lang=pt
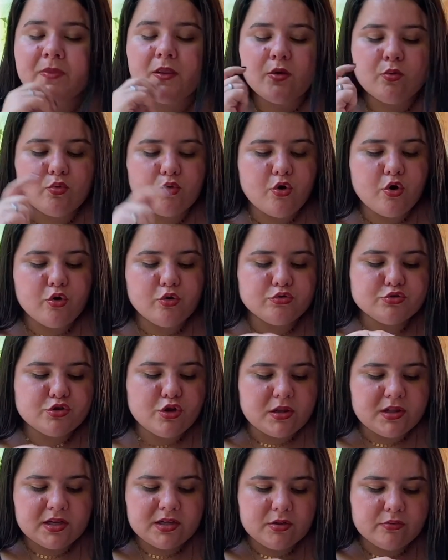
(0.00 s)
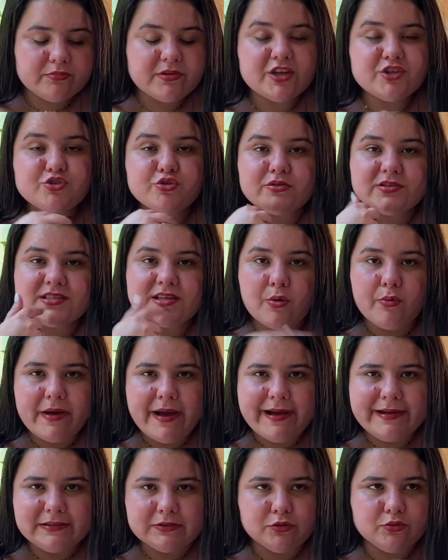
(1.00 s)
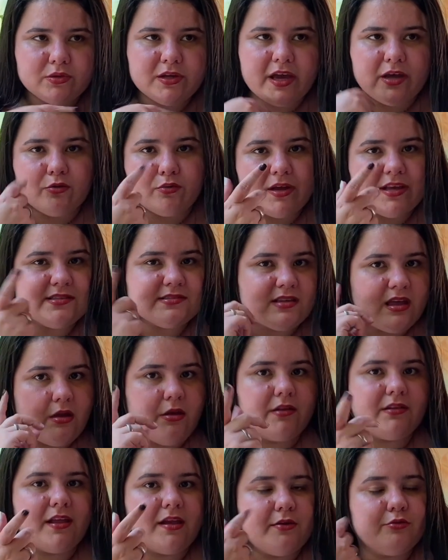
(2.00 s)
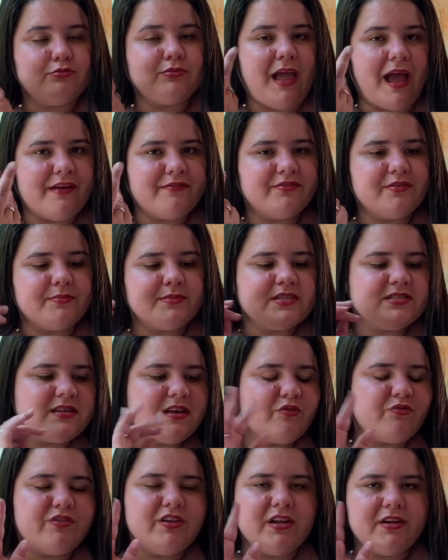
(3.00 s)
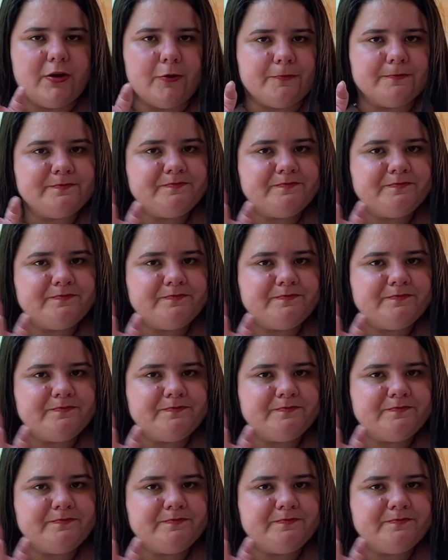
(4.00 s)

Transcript: O gorgonzola não deixou salgado, que era um receio até que eu tava, mas aí eu falei, não,